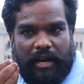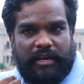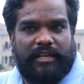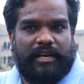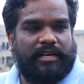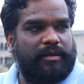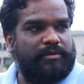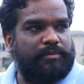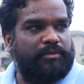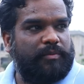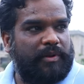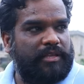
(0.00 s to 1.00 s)
ఇండైరెక్ట్ ఏం
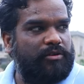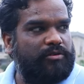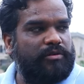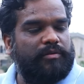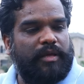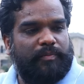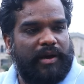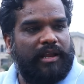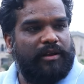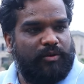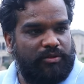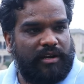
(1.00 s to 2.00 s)
చెప్తారు ప్రజలు నీ
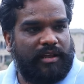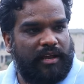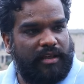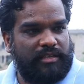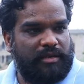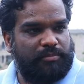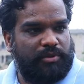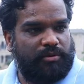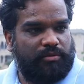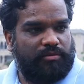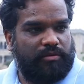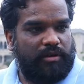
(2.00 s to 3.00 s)
పాలన వద్దురా నాయన అని చెప్తారు